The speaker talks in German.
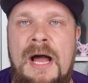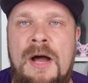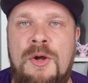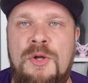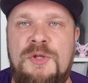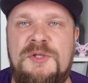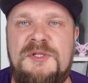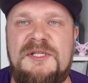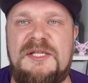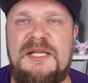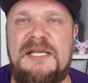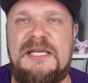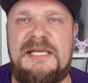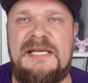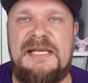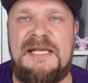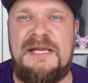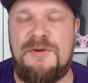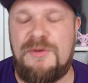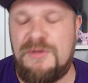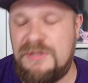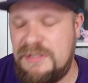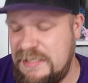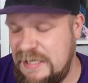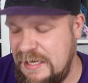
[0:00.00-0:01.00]
aus
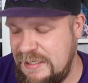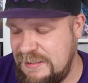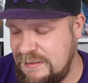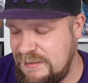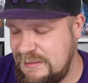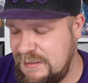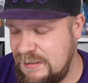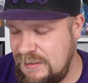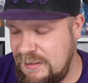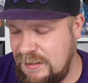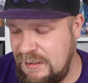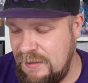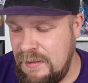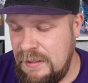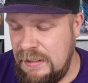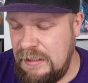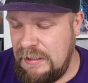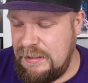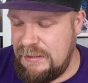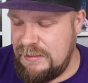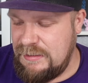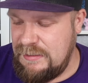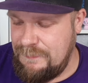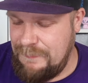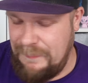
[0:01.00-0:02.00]
Neo Destiny.
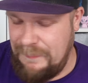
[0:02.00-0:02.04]
Die